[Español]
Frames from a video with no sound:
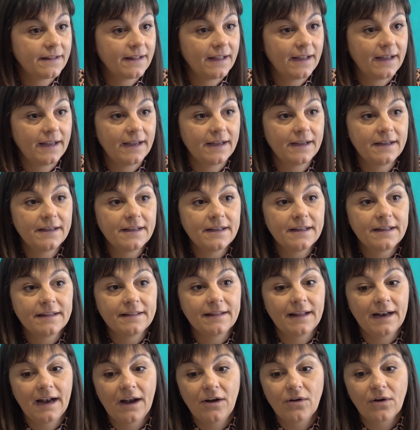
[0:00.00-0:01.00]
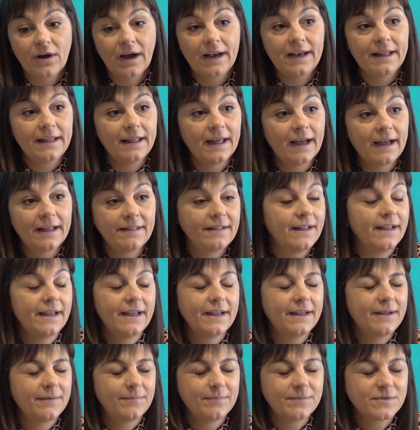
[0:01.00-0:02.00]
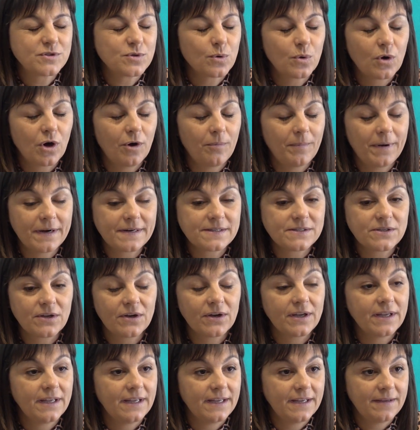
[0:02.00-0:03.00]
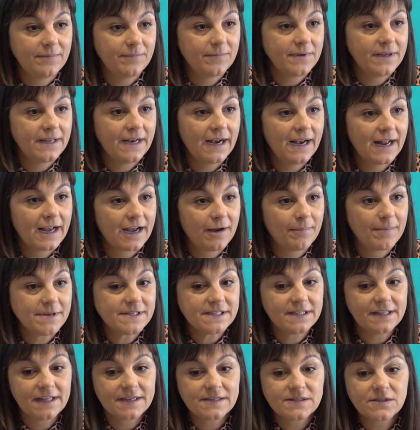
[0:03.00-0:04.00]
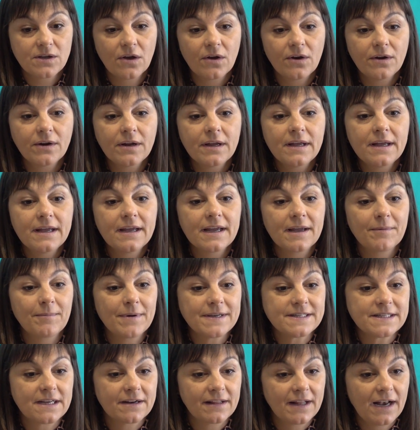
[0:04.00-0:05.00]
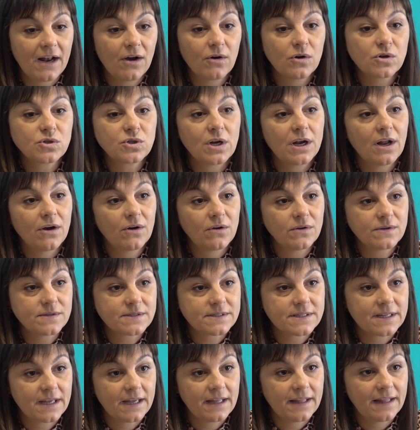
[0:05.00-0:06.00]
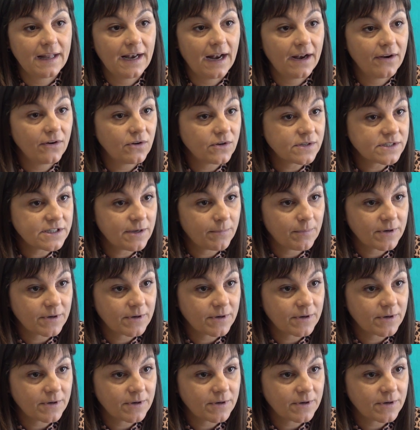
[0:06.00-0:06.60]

de, la localidad, de sus comercios y ir a la capacitación, que va a ser de las 8 a las 11 de la noche